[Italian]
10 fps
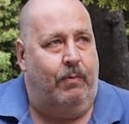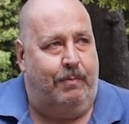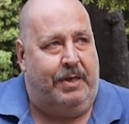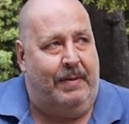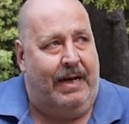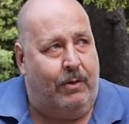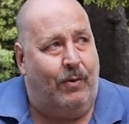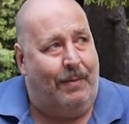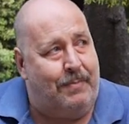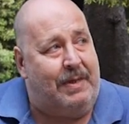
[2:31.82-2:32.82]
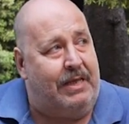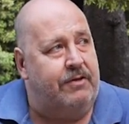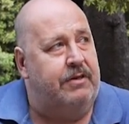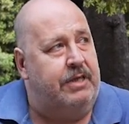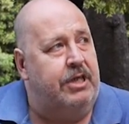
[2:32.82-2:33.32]
prima, qua,
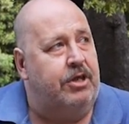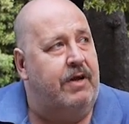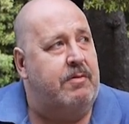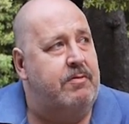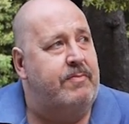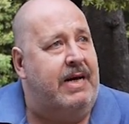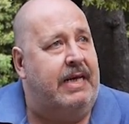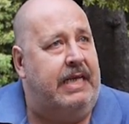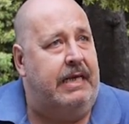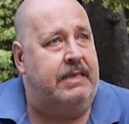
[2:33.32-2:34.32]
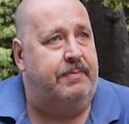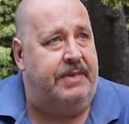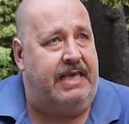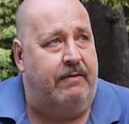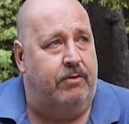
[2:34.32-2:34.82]
prima di trovarmi in macchina
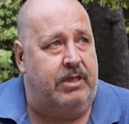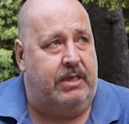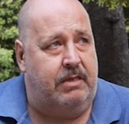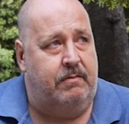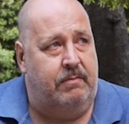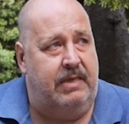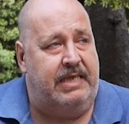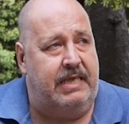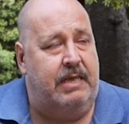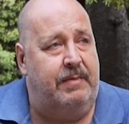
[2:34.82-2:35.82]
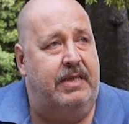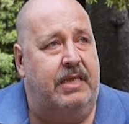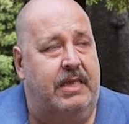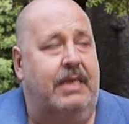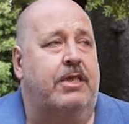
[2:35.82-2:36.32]
spesavo
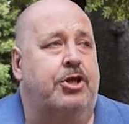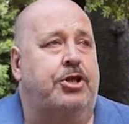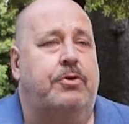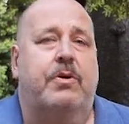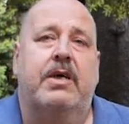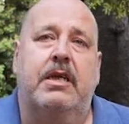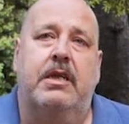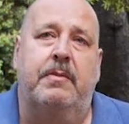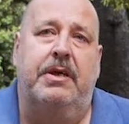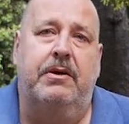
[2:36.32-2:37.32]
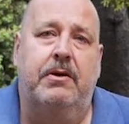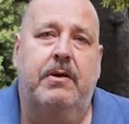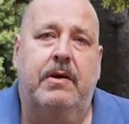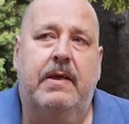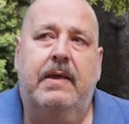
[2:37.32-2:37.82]
esattamente 35 kg di meno
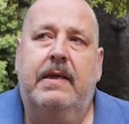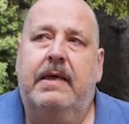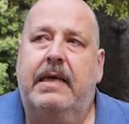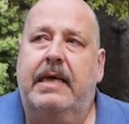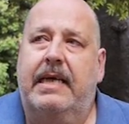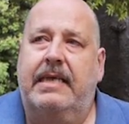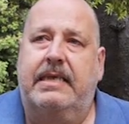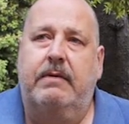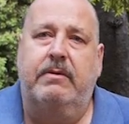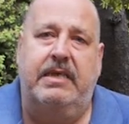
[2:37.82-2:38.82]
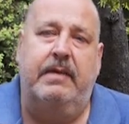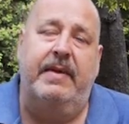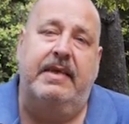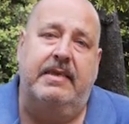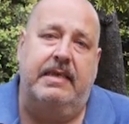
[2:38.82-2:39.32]
e grazie a queste
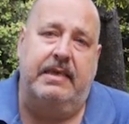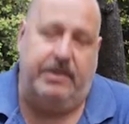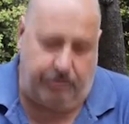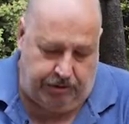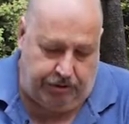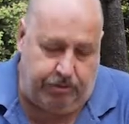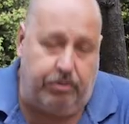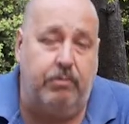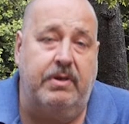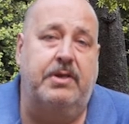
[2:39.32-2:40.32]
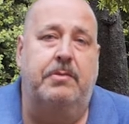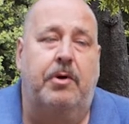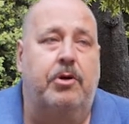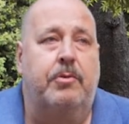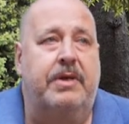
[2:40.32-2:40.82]
mense che sono ridotto in questo
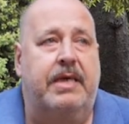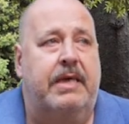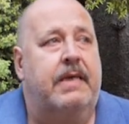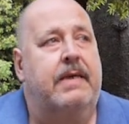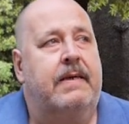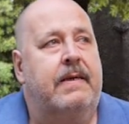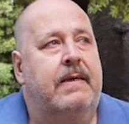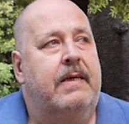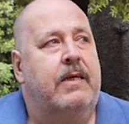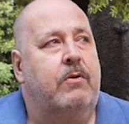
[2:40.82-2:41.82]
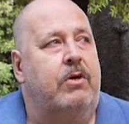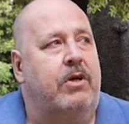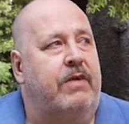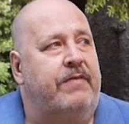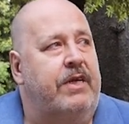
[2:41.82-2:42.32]
modo perché quello
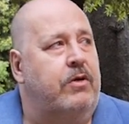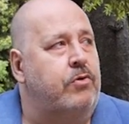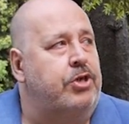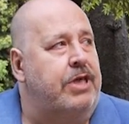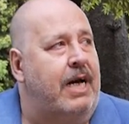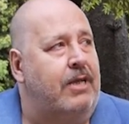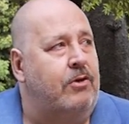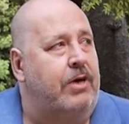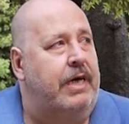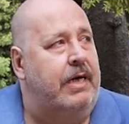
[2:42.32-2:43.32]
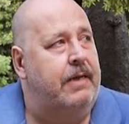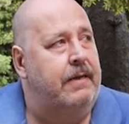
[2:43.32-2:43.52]
che viene cucinato è